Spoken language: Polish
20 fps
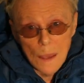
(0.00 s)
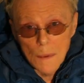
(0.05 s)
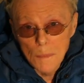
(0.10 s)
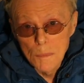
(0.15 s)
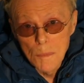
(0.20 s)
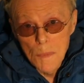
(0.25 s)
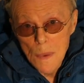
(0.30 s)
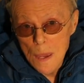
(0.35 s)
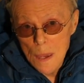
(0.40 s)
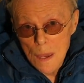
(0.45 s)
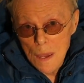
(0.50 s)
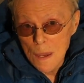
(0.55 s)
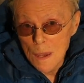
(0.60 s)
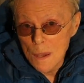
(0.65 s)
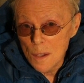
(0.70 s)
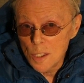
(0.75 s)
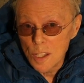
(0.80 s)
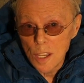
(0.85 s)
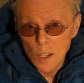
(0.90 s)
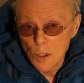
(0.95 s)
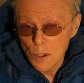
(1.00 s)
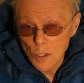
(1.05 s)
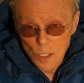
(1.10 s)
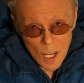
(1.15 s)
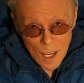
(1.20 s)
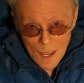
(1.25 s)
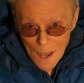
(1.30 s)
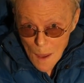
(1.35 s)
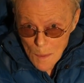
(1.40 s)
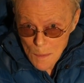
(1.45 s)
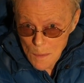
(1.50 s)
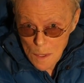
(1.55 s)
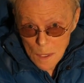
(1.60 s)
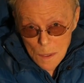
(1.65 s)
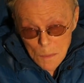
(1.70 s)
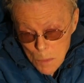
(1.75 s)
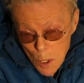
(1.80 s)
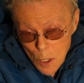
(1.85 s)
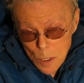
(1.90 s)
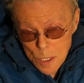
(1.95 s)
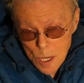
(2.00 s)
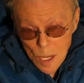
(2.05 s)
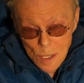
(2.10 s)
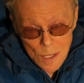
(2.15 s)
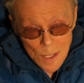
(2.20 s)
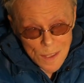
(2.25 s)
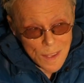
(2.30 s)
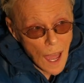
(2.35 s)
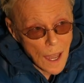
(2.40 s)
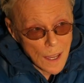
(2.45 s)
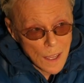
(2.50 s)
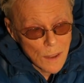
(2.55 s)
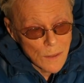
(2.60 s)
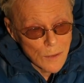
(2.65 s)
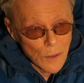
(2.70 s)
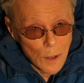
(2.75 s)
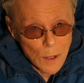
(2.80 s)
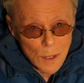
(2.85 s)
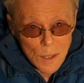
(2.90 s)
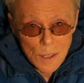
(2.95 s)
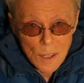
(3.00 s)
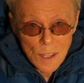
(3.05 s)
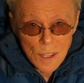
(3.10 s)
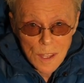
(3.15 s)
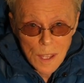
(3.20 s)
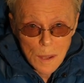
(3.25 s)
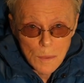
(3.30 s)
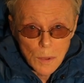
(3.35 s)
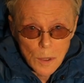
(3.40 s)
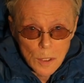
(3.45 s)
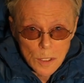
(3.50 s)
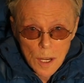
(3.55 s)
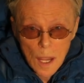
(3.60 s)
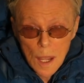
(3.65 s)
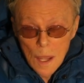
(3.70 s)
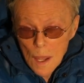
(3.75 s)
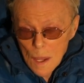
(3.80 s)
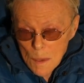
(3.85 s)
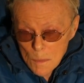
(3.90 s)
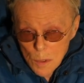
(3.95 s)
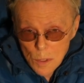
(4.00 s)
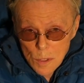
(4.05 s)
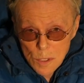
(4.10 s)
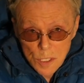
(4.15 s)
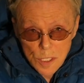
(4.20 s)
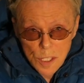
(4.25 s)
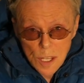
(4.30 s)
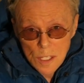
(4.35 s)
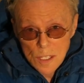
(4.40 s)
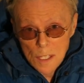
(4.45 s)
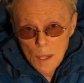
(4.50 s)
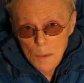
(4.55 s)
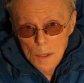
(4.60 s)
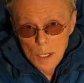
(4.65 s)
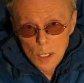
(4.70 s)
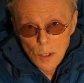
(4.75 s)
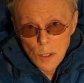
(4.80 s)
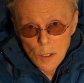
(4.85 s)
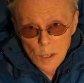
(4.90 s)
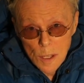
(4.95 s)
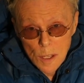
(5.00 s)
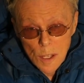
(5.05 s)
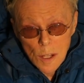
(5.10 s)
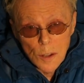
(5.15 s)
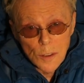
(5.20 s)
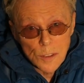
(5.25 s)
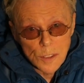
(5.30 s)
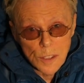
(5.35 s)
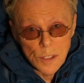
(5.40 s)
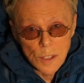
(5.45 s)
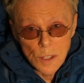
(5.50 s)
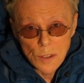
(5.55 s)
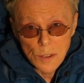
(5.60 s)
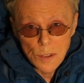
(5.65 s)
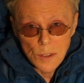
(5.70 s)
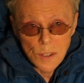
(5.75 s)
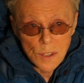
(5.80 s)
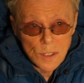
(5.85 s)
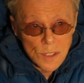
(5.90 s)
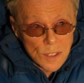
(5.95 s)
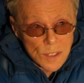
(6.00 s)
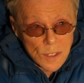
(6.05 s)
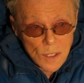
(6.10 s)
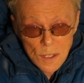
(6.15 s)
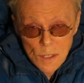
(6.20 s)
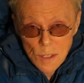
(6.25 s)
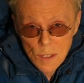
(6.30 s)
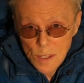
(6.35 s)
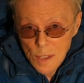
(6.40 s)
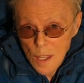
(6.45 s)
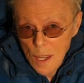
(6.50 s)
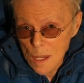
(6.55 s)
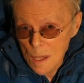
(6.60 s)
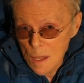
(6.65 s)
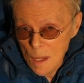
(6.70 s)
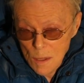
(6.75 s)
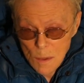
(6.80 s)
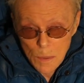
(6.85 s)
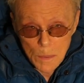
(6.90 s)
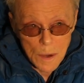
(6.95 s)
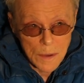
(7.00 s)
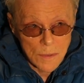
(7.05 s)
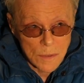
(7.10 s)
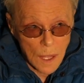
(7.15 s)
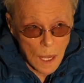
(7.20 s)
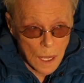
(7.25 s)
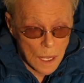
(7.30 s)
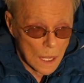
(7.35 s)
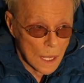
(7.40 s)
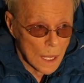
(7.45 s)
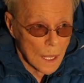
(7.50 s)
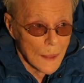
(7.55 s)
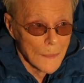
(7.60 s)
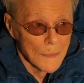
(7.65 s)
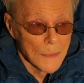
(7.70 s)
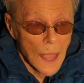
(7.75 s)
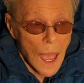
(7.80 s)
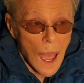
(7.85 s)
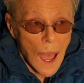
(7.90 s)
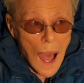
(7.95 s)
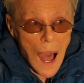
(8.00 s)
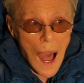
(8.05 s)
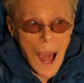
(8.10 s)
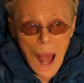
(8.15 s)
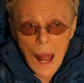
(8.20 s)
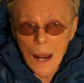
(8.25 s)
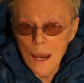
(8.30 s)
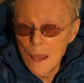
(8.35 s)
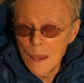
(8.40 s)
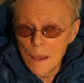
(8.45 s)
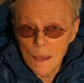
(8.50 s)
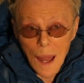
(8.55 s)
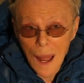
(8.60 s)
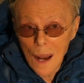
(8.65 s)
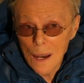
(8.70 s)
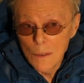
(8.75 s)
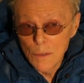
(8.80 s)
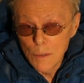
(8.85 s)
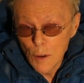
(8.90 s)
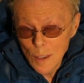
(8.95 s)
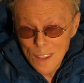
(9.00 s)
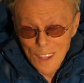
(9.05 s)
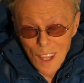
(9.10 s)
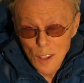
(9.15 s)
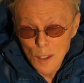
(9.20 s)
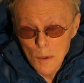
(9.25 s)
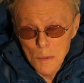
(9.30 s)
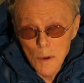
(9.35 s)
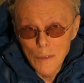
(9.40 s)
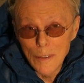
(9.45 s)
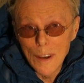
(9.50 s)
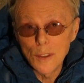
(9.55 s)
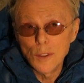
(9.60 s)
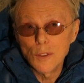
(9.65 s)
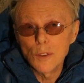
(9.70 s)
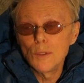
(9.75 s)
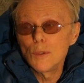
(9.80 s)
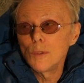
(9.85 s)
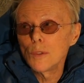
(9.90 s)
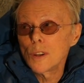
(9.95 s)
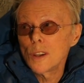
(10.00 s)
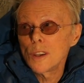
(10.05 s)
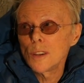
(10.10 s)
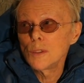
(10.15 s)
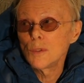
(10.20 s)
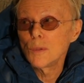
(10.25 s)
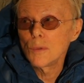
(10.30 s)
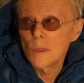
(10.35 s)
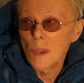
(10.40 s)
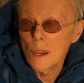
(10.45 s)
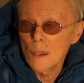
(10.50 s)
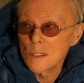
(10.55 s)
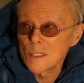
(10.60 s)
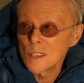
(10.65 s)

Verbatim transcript: my się doczekamy, może nie takiej wojny, nie daj Boże, bo dzisiaj zamiast gilotyny to jest internet, prawda? Ale, ale wojna domowa to już jest tutaj